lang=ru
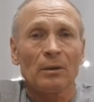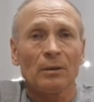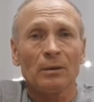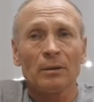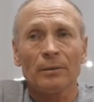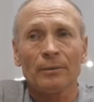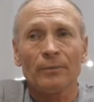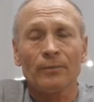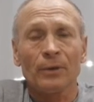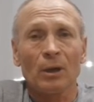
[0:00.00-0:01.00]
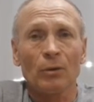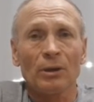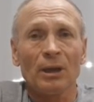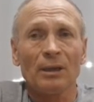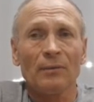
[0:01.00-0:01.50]
Э, второй
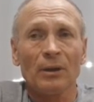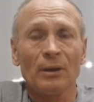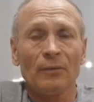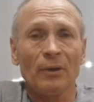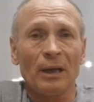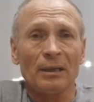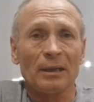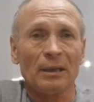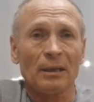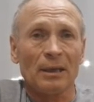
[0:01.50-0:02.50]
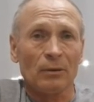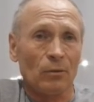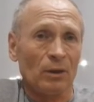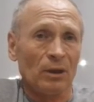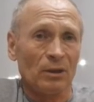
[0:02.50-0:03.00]
следователь Веряскина,
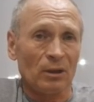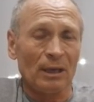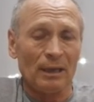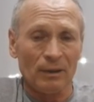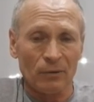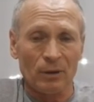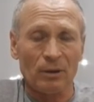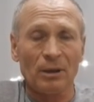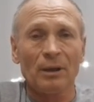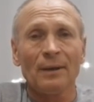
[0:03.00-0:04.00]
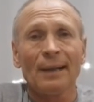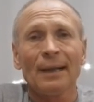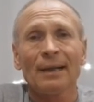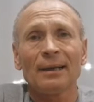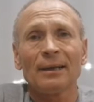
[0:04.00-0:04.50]
который начинала вот это
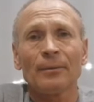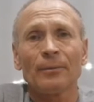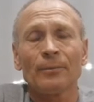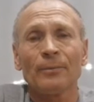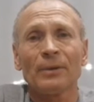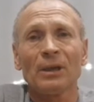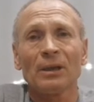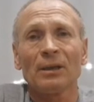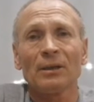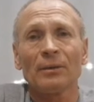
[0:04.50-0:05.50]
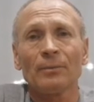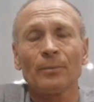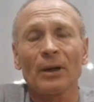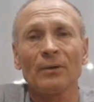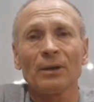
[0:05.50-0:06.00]
э, дело
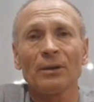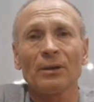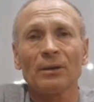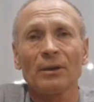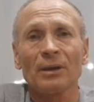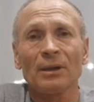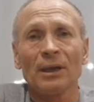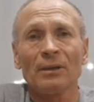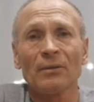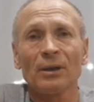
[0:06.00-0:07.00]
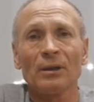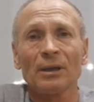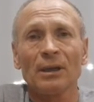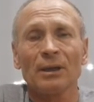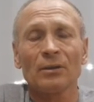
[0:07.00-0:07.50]
проводить, расследование,
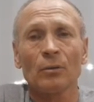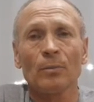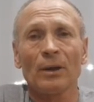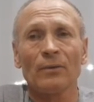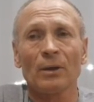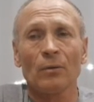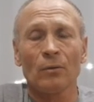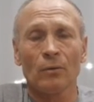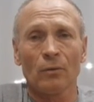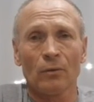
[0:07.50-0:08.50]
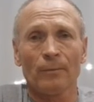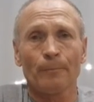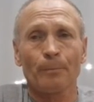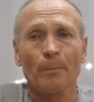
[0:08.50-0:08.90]
доследственную проверку